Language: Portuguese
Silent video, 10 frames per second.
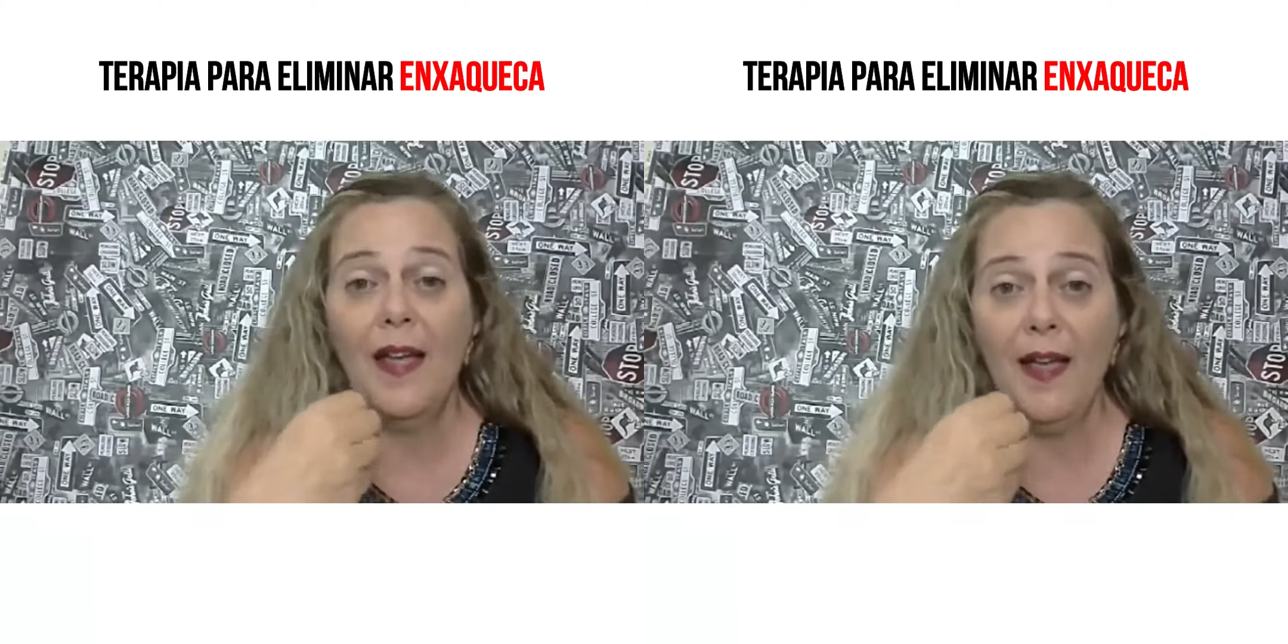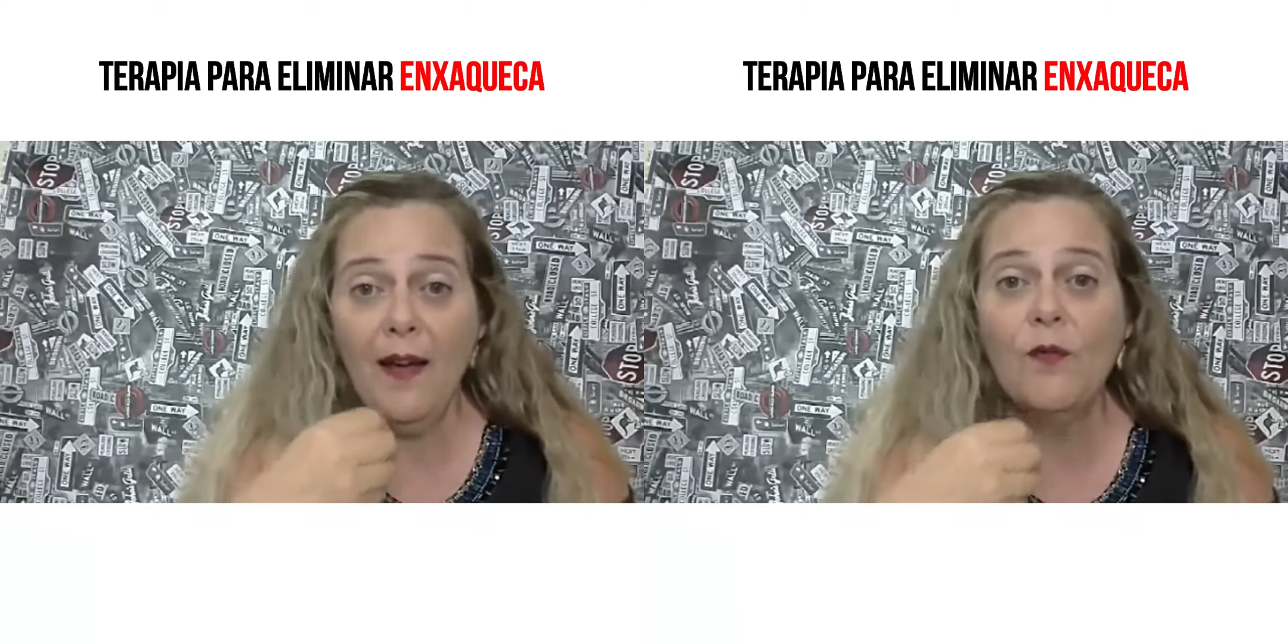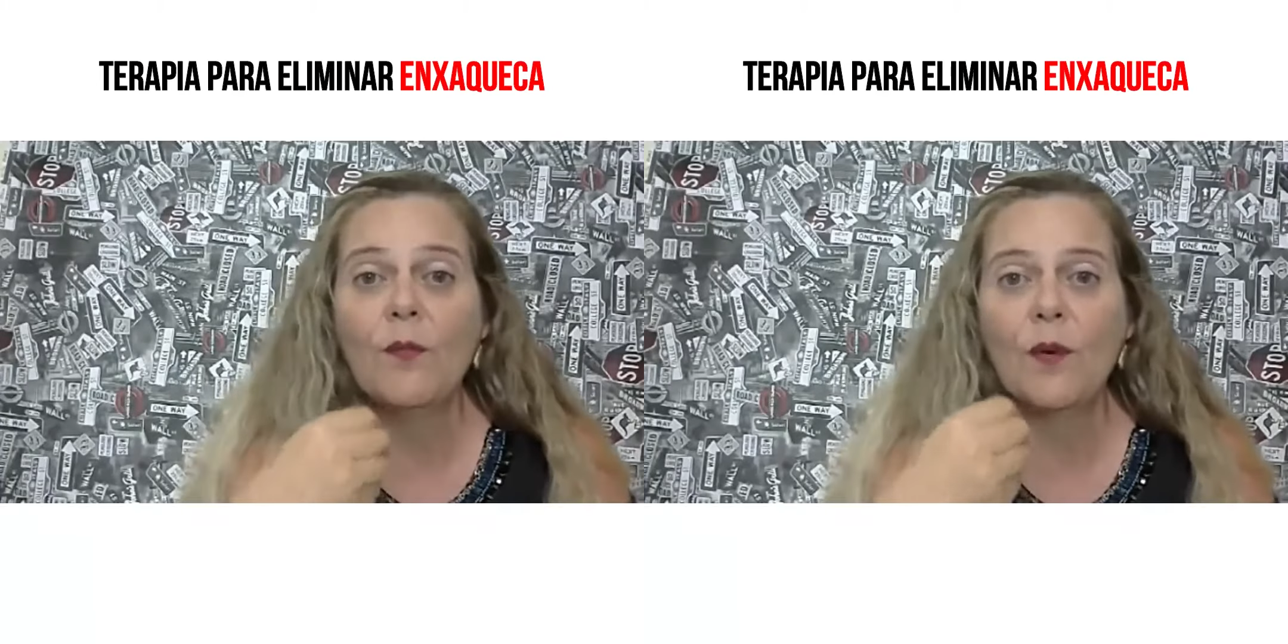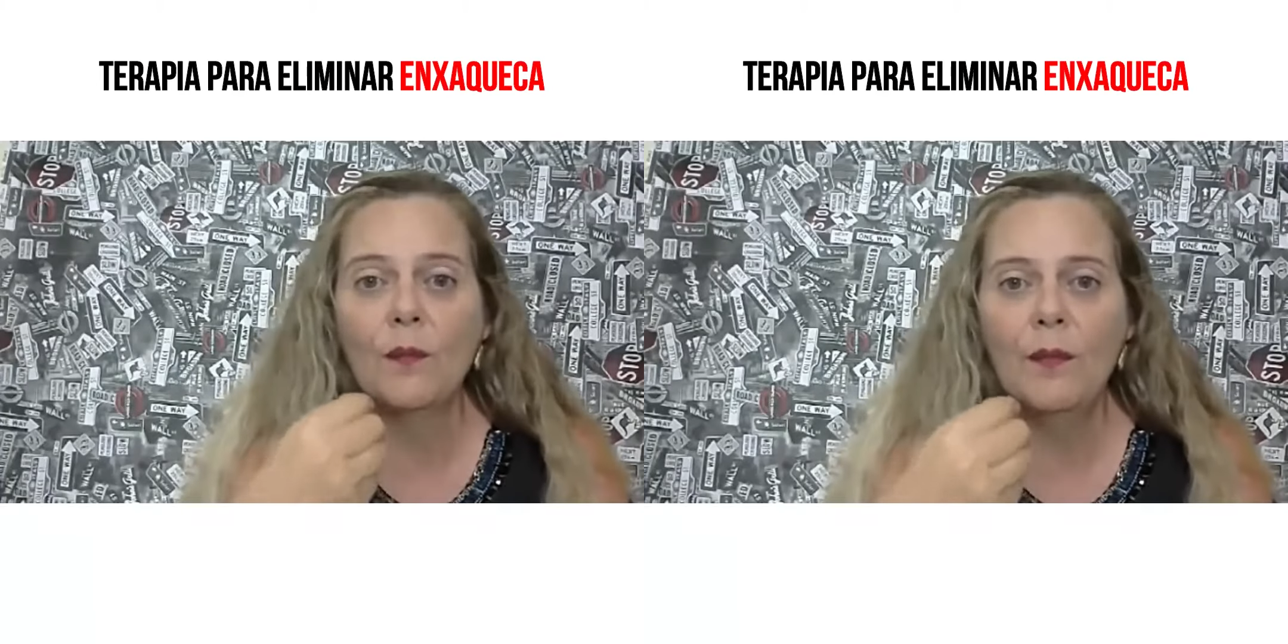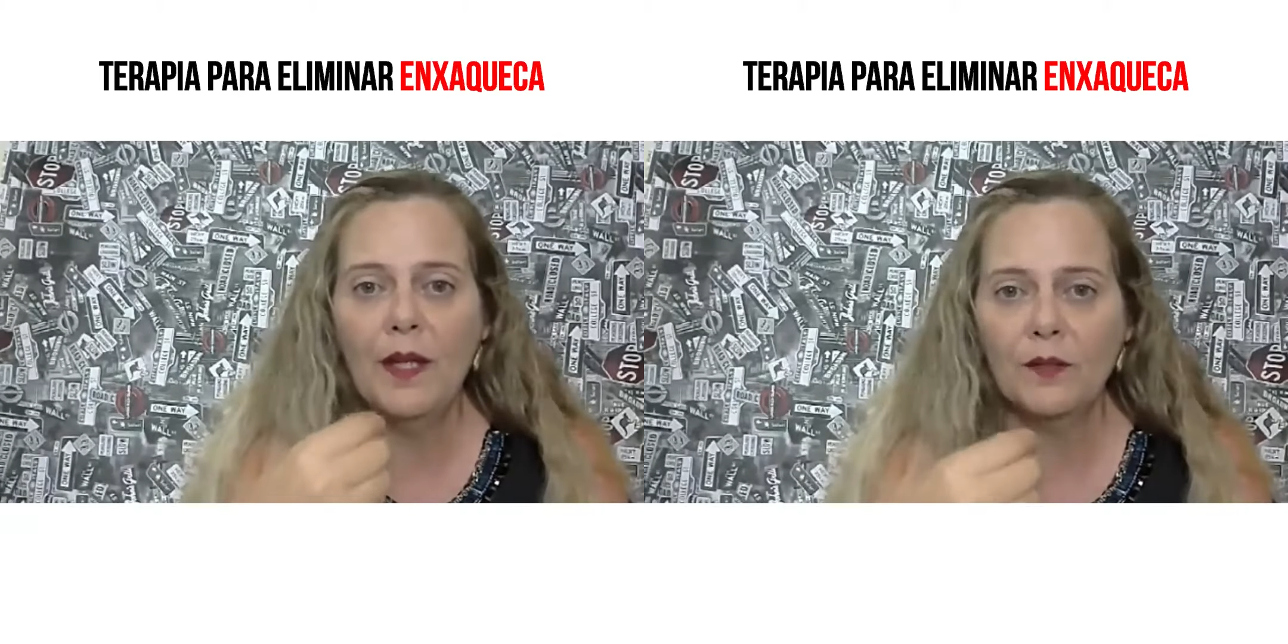é o
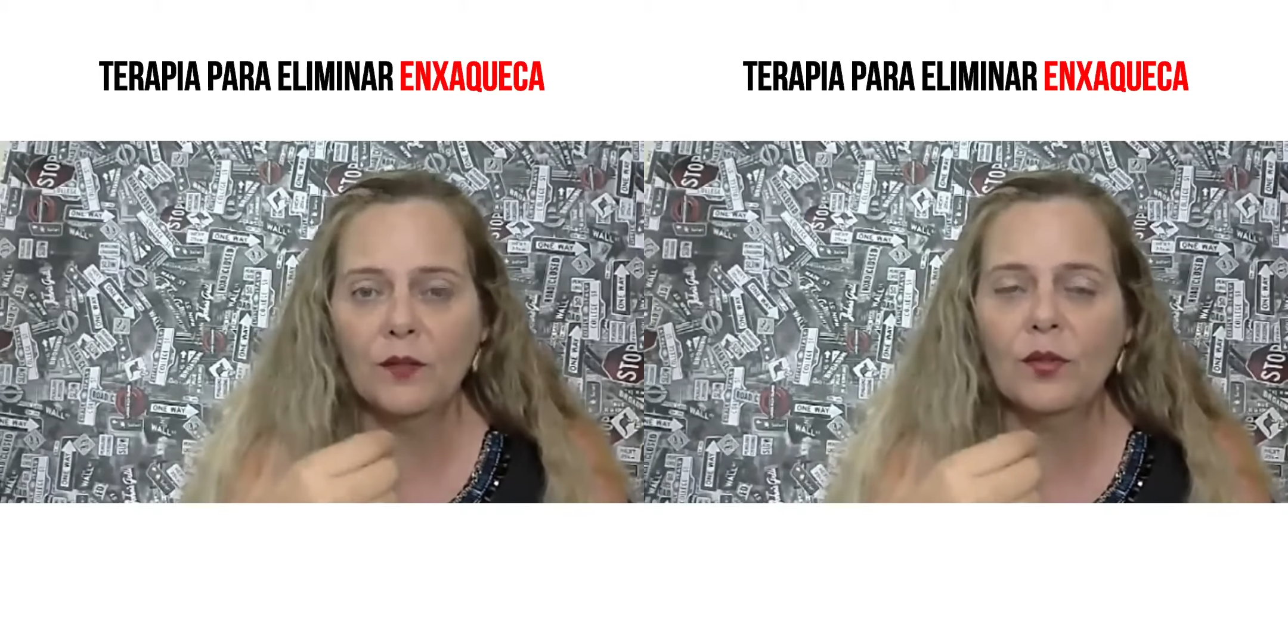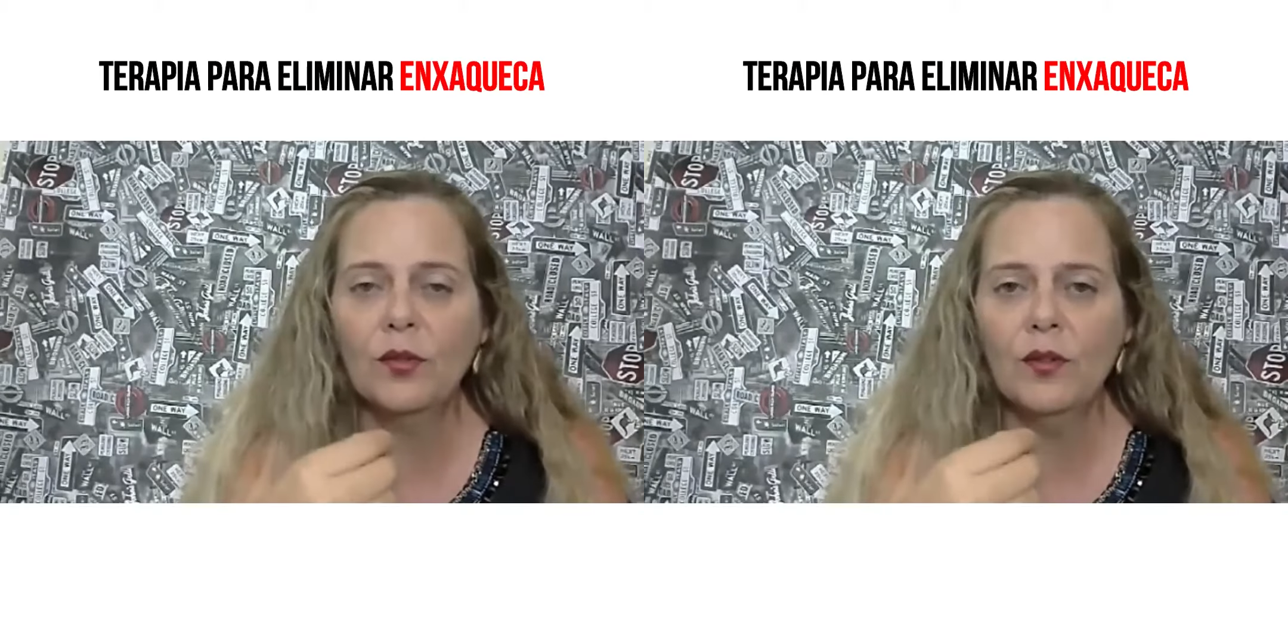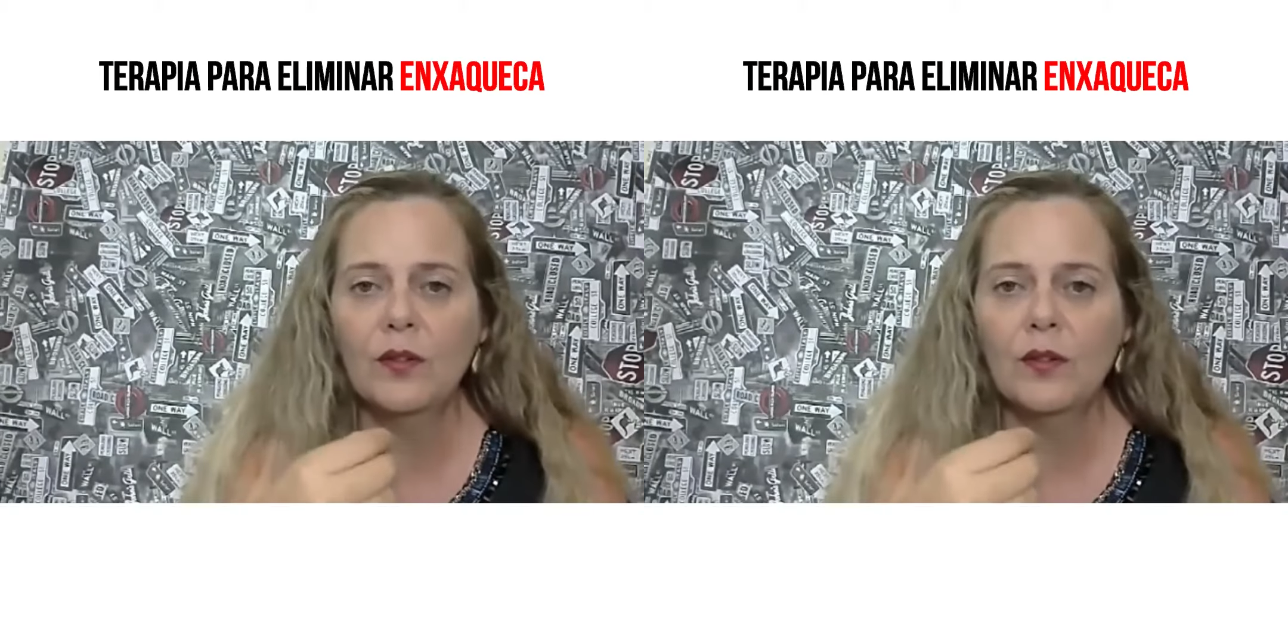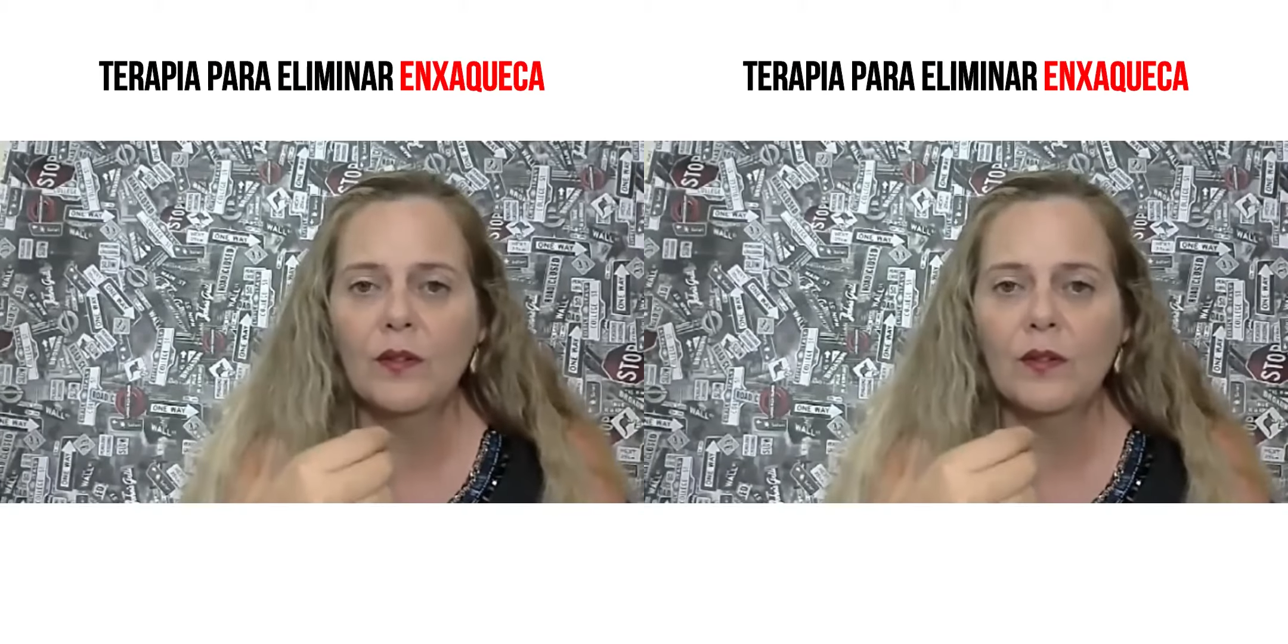momento